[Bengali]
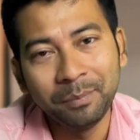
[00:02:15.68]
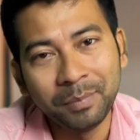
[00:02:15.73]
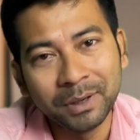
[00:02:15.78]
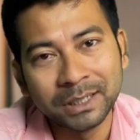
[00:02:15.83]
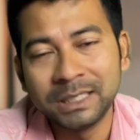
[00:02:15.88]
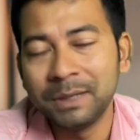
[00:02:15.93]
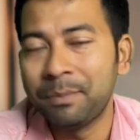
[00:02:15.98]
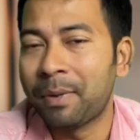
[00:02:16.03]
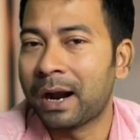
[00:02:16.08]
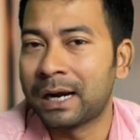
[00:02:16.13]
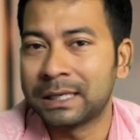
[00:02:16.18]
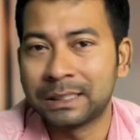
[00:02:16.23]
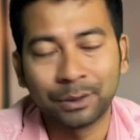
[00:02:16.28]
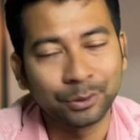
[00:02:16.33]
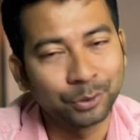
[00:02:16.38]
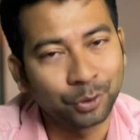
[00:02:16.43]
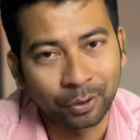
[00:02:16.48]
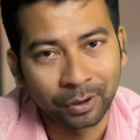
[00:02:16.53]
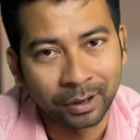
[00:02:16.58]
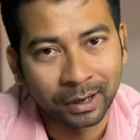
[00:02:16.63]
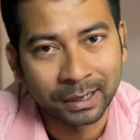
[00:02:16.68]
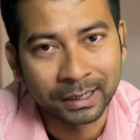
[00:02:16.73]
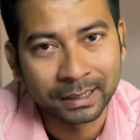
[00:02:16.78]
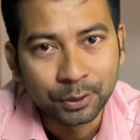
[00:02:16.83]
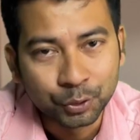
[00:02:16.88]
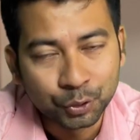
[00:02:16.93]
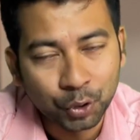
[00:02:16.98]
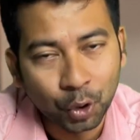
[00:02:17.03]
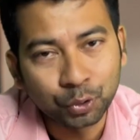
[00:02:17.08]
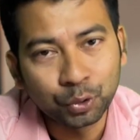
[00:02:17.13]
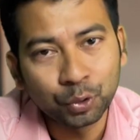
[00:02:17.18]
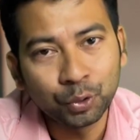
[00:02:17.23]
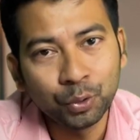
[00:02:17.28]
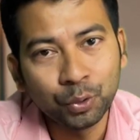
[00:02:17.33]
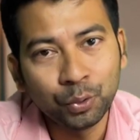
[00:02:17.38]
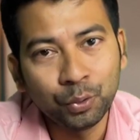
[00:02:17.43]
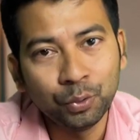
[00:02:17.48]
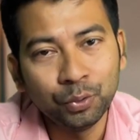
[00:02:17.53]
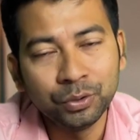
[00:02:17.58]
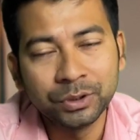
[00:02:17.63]
এর বেশি বাইরে যাওয়ার দরকার নেই
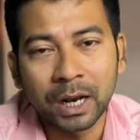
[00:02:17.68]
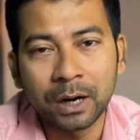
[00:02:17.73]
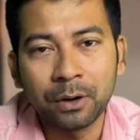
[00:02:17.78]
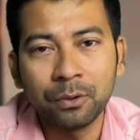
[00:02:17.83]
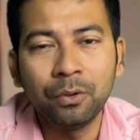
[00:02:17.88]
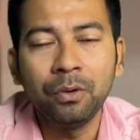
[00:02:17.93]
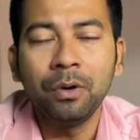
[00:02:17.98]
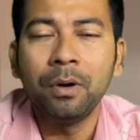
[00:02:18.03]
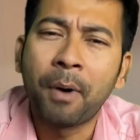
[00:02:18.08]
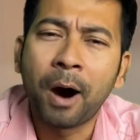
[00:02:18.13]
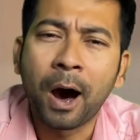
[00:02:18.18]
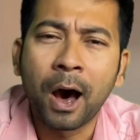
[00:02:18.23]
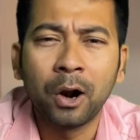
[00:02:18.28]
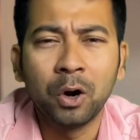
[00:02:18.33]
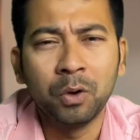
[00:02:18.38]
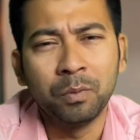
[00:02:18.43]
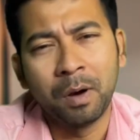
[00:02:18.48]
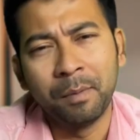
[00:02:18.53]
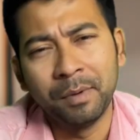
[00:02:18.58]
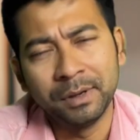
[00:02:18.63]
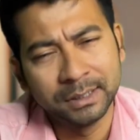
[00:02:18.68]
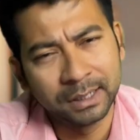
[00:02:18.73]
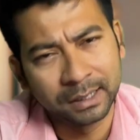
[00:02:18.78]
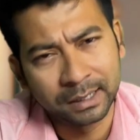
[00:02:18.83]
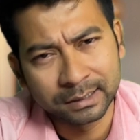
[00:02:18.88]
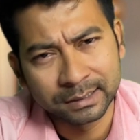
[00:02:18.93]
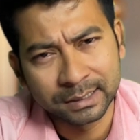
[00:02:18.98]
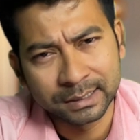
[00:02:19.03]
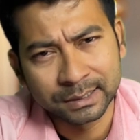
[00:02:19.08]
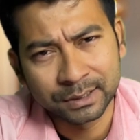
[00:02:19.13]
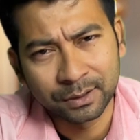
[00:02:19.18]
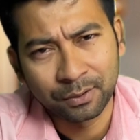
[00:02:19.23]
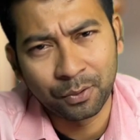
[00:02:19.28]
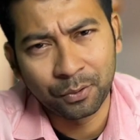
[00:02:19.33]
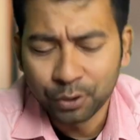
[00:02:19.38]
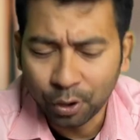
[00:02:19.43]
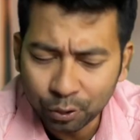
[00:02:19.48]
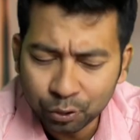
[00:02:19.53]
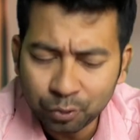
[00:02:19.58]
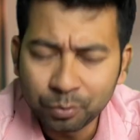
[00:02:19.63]
যতটুকু জানো ভালোভাবে জানার চেষ্টা করো
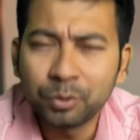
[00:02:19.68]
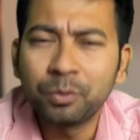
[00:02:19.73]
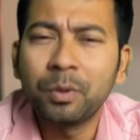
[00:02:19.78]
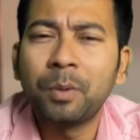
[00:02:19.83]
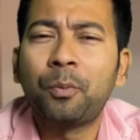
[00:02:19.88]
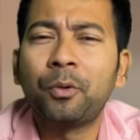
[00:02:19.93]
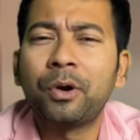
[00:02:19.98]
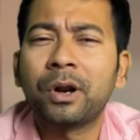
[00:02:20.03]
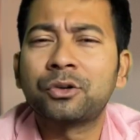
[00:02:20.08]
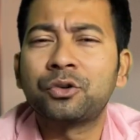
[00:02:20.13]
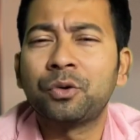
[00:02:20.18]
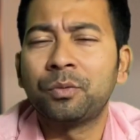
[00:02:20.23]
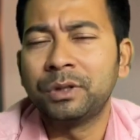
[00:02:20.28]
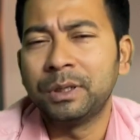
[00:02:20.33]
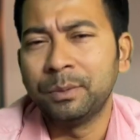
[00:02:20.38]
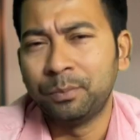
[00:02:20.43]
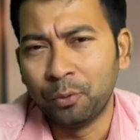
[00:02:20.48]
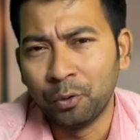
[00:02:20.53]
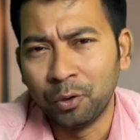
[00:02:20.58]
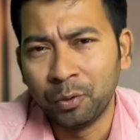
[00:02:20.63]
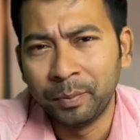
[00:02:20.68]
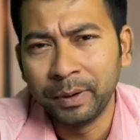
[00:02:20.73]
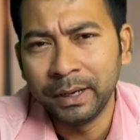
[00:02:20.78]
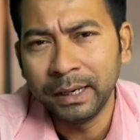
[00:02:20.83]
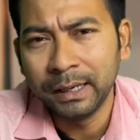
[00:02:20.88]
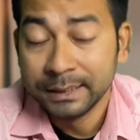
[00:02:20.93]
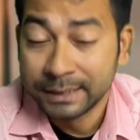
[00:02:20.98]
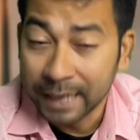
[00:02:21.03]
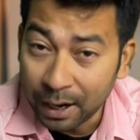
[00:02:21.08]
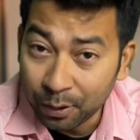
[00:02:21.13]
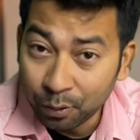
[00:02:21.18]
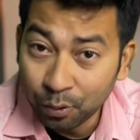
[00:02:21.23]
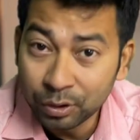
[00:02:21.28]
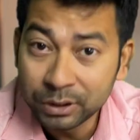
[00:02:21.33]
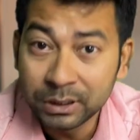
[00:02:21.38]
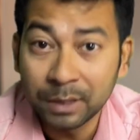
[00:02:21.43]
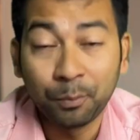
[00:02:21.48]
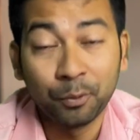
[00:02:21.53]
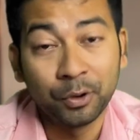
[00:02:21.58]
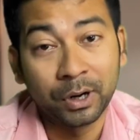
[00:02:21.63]
যখন তুমি তোমার প্রোডাক্ট সম্বন্ধে বলবে জানো
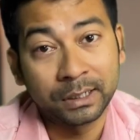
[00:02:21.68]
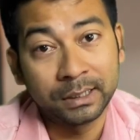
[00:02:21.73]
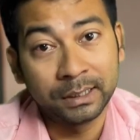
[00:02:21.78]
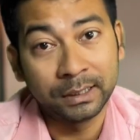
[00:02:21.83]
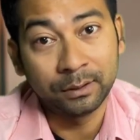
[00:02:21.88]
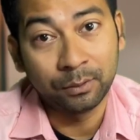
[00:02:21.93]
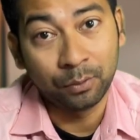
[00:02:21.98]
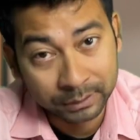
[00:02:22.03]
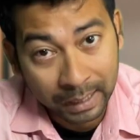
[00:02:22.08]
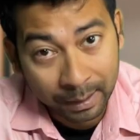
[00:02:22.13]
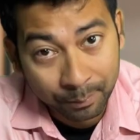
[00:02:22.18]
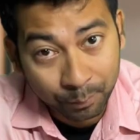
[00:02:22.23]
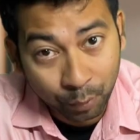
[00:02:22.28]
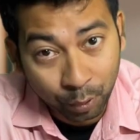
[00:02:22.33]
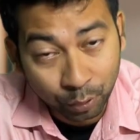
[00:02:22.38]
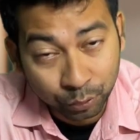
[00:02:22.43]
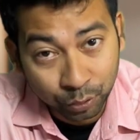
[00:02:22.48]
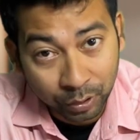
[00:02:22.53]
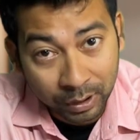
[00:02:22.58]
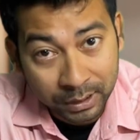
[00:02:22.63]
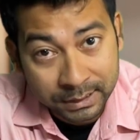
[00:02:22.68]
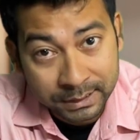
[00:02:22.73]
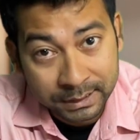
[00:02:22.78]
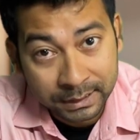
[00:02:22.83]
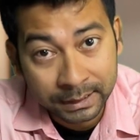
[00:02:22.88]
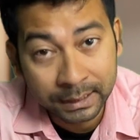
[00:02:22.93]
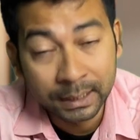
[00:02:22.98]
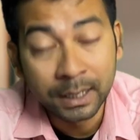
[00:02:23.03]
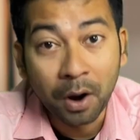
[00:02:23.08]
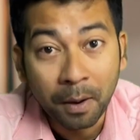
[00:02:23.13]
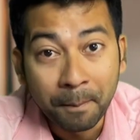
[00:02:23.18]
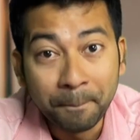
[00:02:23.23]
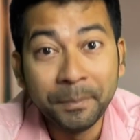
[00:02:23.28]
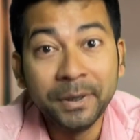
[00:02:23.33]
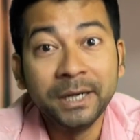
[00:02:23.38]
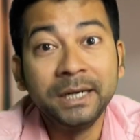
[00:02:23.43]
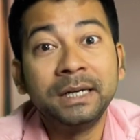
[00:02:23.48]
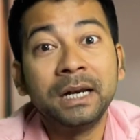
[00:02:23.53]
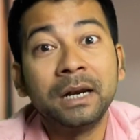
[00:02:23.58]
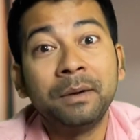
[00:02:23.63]
যে প্রোডাক্টের দাম কত আছে
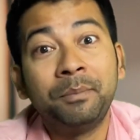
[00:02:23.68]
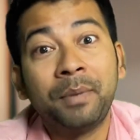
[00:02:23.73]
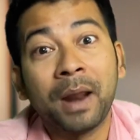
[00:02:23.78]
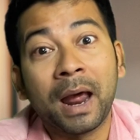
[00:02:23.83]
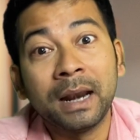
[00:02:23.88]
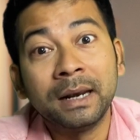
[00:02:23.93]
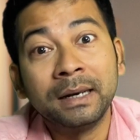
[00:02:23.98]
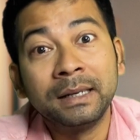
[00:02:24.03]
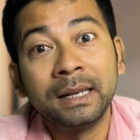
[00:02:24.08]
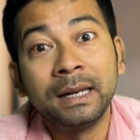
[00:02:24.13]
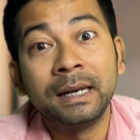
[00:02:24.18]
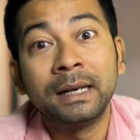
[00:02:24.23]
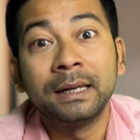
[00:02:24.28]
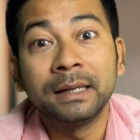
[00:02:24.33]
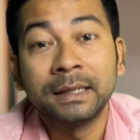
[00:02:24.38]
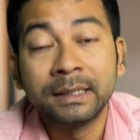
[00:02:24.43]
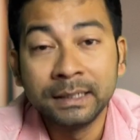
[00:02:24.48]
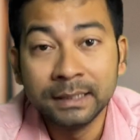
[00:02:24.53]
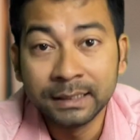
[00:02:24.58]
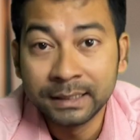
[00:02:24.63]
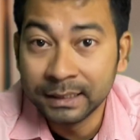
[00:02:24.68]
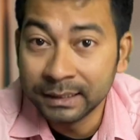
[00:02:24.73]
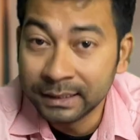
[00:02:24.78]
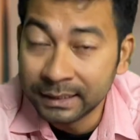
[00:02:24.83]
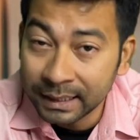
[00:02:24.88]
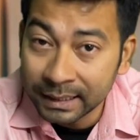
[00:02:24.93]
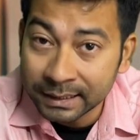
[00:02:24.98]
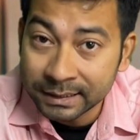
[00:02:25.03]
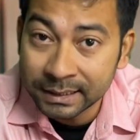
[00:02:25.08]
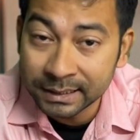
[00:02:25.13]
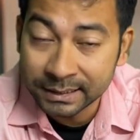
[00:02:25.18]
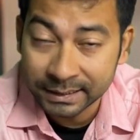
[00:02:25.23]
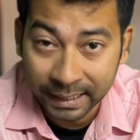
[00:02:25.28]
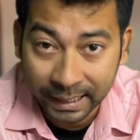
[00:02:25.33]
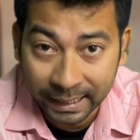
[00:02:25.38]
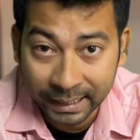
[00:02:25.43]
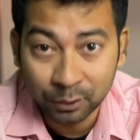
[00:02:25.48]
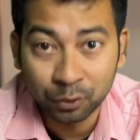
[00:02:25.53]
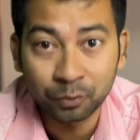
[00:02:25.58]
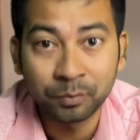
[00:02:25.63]
কম্পিটিটর ব্র্যান্ডের কি কি দিয়েছে
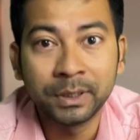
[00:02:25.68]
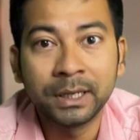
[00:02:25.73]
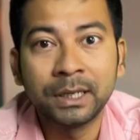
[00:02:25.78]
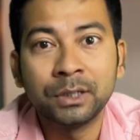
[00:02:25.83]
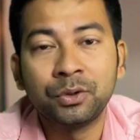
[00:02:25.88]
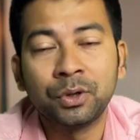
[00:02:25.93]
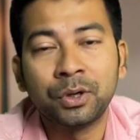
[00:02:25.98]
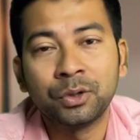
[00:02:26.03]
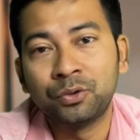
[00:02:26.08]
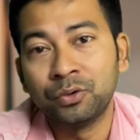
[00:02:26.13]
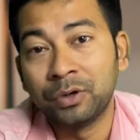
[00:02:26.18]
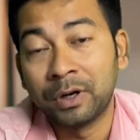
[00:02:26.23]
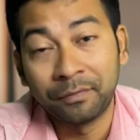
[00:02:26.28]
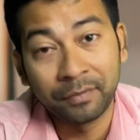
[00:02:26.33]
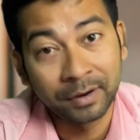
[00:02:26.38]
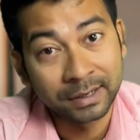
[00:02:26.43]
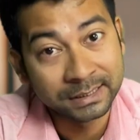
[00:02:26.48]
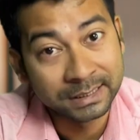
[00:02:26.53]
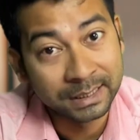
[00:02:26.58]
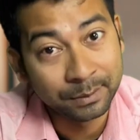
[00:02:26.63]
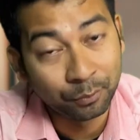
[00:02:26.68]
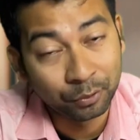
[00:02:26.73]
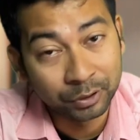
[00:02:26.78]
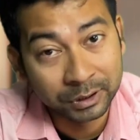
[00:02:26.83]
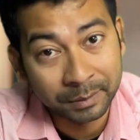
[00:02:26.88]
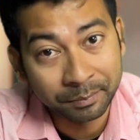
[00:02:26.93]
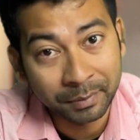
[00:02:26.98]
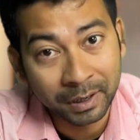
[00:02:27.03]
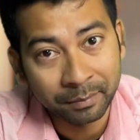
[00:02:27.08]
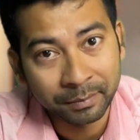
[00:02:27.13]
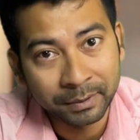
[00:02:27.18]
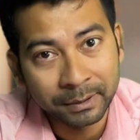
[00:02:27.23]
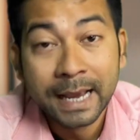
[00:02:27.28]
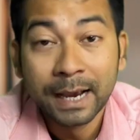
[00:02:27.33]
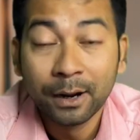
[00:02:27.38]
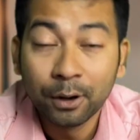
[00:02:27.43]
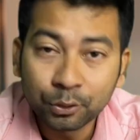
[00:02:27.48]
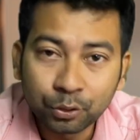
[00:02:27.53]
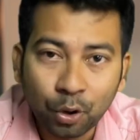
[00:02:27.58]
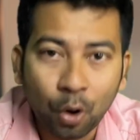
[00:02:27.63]
সেখানে তুমি কিছু কিছু রেফারেন্স দিয়ে বলতে পারবে
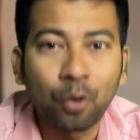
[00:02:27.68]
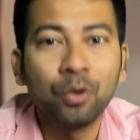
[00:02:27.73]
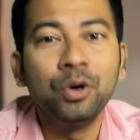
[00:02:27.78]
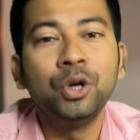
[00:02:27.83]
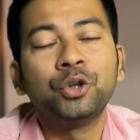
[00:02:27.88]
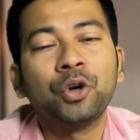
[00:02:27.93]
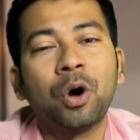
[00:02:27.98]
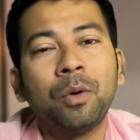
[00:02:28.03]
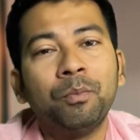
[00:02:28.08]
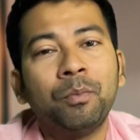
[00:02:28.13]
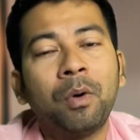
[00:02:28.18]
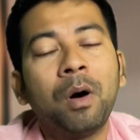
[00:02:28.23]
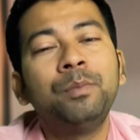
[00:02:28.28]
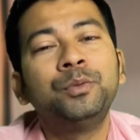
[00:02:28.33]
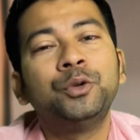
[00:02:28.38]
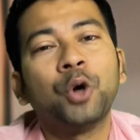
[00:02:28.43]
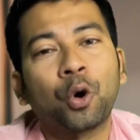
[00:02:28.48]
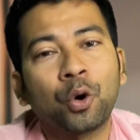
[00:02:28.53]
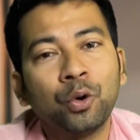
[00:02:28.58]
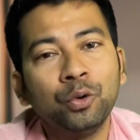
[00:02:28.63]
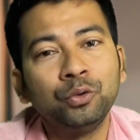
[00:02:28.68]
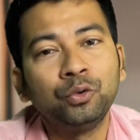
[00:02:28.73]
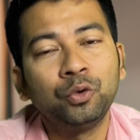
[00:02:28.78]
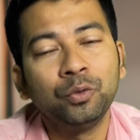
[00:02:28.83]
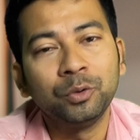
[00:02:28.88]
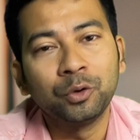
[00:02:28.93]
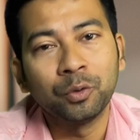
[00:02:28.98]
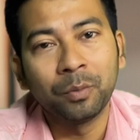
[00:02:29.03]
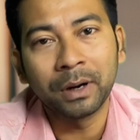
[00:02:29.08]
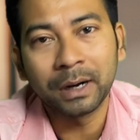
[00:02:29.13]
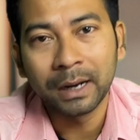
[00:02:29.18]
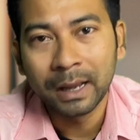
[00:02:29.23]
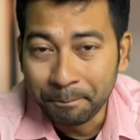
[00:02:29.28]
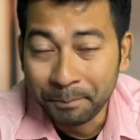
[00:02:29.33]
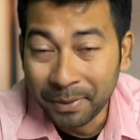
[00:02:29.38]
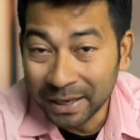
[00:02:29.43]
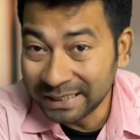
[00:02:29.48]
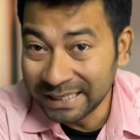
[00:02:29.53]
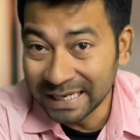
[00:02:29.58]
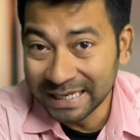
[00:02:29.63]
এগুলো তখনই সম্ভব যখন তুমি তোমার
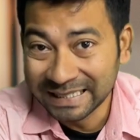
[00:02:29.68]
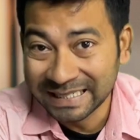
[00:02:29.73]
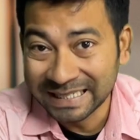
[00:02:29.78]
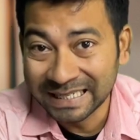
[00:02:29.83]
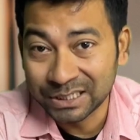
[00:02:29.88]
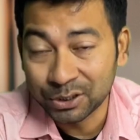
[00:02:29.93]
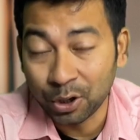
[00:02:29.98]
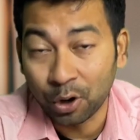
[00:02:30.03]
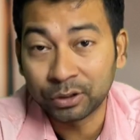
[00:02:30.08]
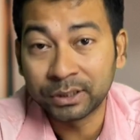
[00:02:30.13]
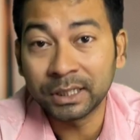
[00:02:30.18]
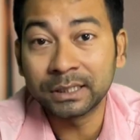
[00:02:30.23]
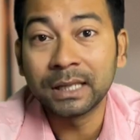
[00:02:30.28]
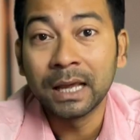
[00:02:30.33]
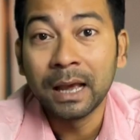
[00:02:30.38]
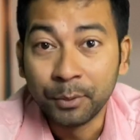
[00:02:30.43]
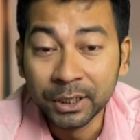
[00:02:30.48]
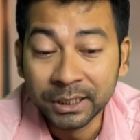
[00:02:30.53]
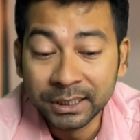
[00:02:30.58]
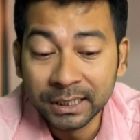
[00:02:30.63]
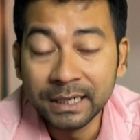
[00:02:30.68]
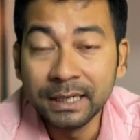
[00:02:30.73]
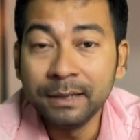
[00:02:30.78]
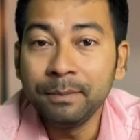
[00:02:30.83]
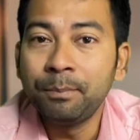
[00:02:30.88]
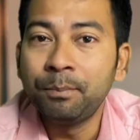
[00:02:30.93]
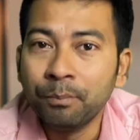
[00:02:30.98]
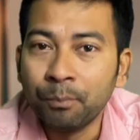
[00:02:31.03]
বেসিক জিনিস অর্থাৎ ডিটেলিং